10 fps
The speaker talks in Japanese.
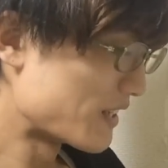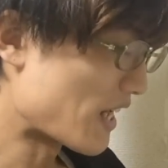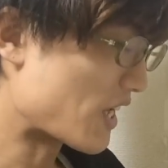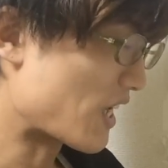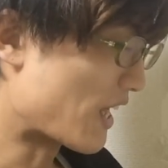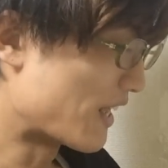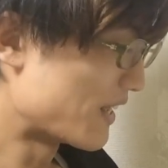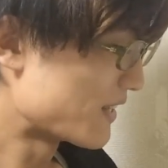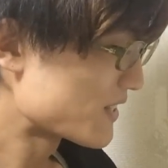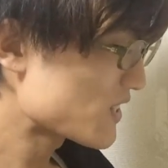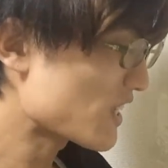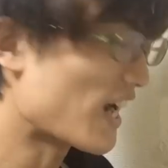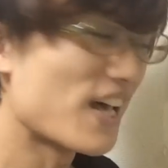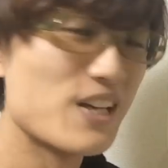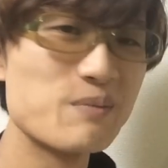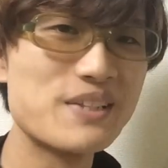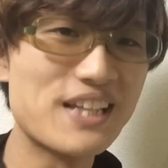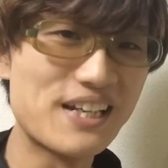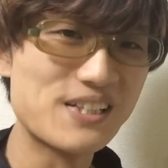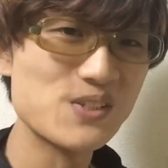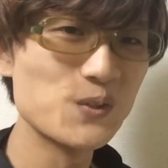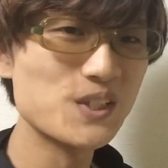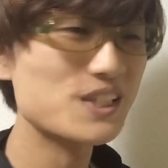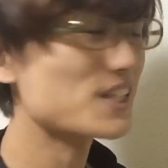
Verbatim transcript: なんか使えるみたいなそういっ